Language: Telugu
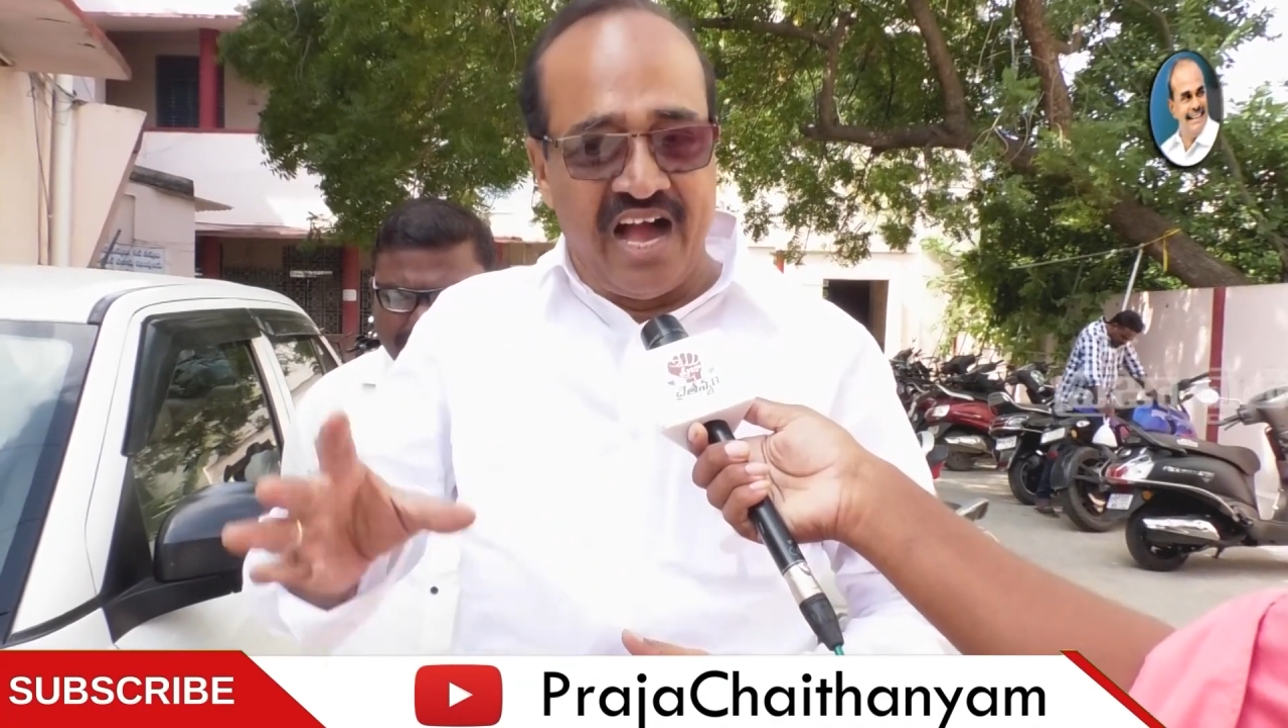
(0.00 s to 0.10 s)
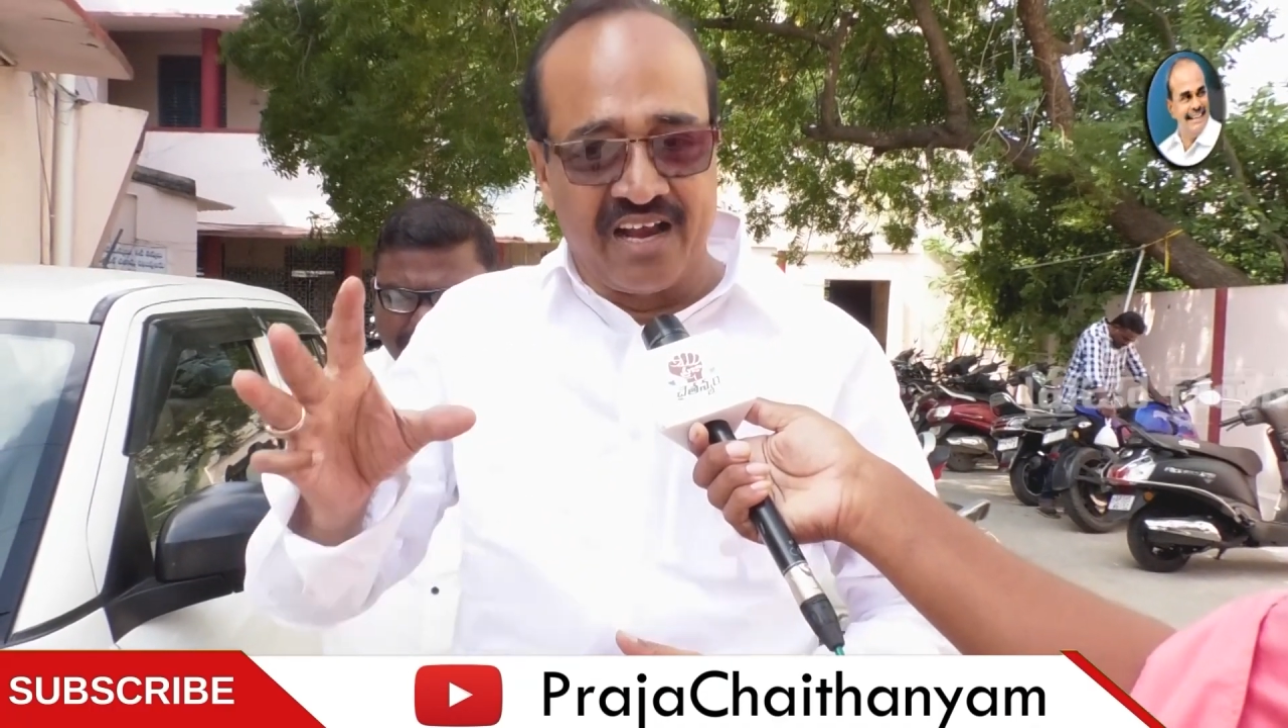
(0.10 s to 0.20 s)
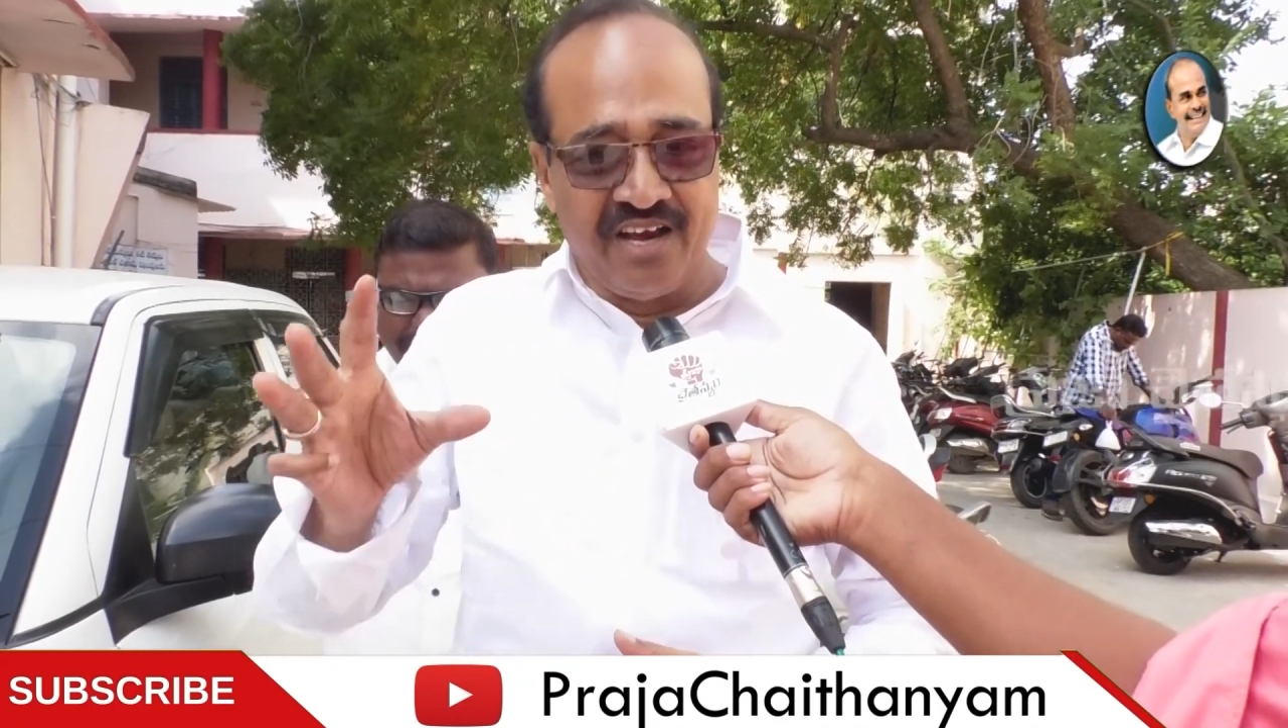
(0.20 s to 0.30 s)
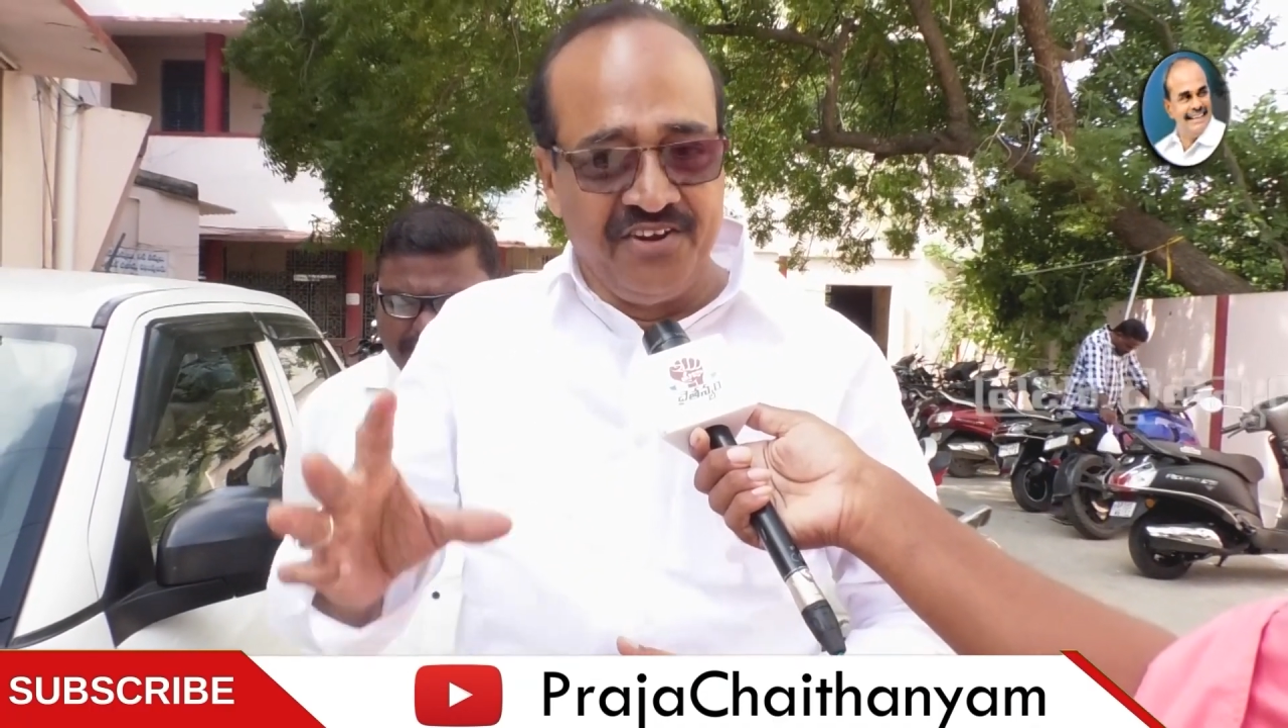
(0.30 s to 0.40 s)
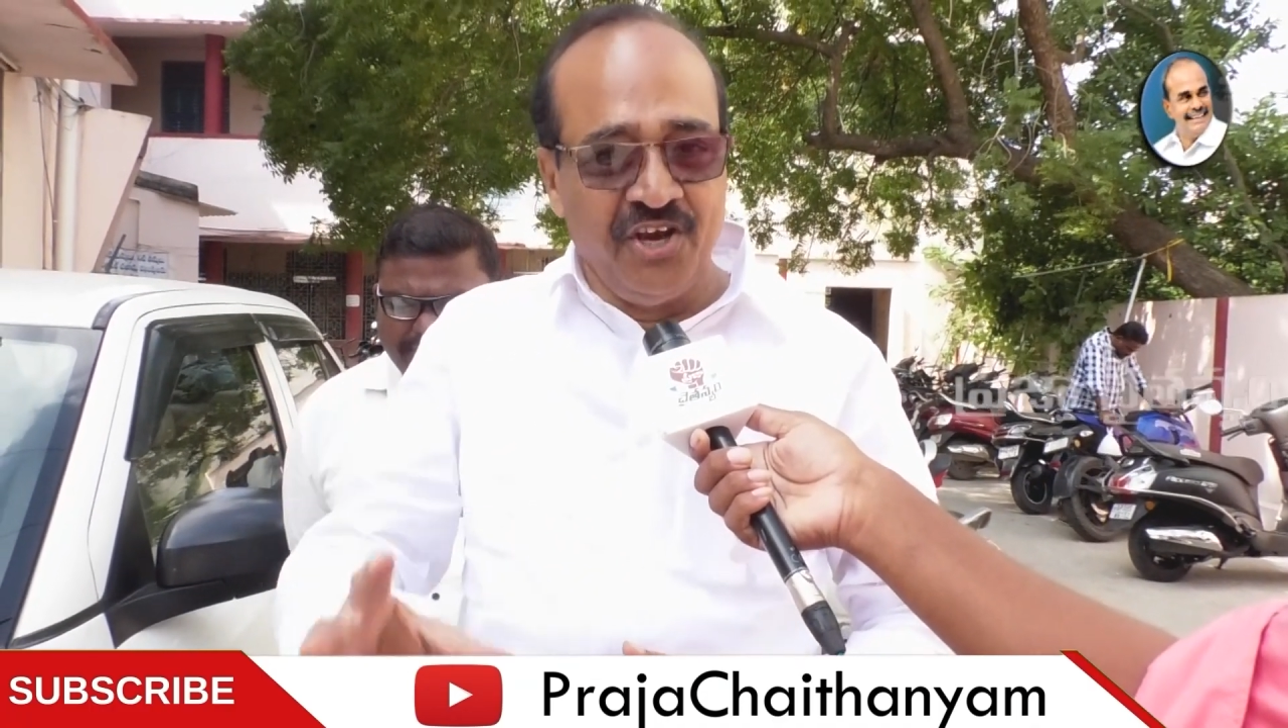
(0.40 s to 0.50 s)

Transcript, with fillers: ఆ యొక్క